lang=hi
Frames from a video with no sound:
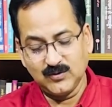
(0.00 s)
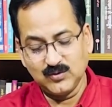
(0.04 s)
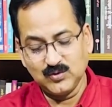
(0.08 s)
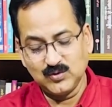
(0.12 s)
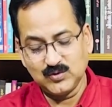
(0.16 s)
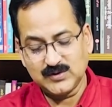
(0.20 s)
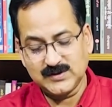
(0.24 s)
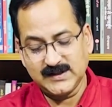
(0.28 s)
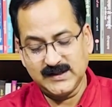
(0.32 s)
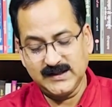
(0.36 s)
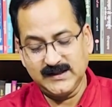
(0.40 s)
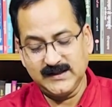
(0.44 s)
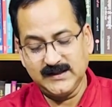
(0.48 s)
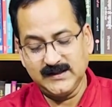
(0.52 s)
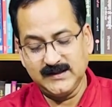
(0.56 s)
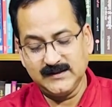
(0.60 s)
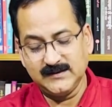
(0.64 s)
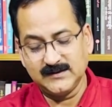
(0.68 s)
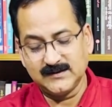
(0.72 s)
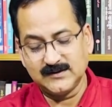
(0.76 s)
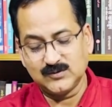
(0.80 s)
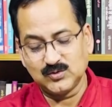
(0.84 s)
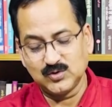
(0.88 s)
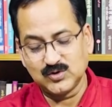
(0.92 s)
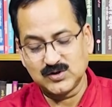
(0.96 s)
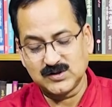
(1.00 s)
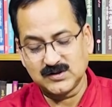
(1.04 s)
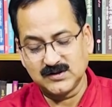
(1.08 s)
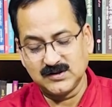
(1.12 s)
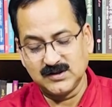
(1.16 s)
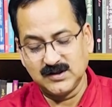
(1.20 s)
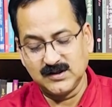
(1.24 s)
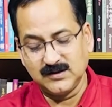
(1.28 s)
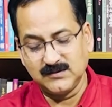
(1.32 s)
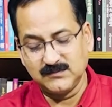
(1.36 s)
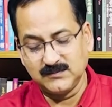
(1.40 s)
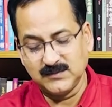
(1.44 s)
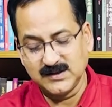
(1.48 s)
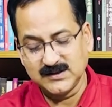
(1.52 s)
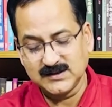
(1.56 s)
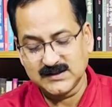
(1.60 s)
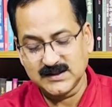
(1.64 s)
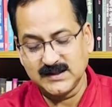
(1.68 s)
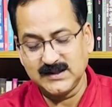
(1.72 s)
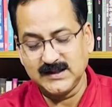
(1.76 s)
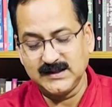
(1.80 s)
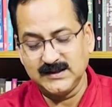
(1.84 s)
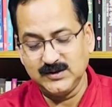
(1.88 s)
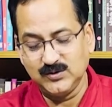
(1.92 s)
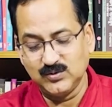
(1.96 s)
उसे कुछ
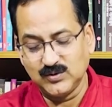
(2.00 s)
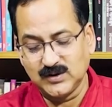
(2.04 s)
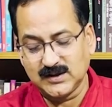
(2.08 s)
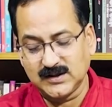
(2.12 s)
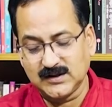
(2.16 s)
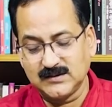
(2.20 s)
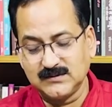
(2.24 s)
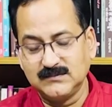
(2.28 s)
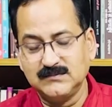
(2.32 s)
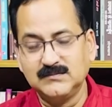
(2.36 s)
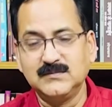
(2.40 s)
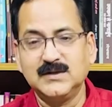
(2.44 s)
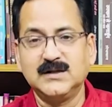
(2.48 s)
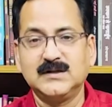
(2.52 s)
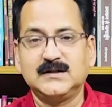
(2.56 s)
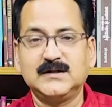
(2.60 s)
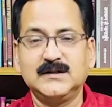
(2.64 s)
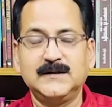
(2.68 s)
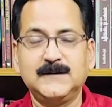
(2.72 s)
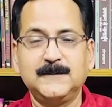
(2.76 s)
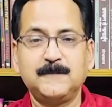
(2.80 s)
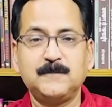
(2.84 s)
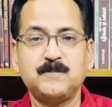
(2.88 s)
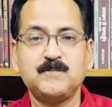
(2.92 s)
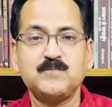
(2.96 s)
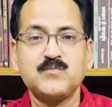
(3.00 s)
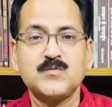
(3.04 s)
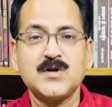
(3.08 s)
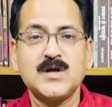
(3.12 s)
मनचले युवक मिलते हैं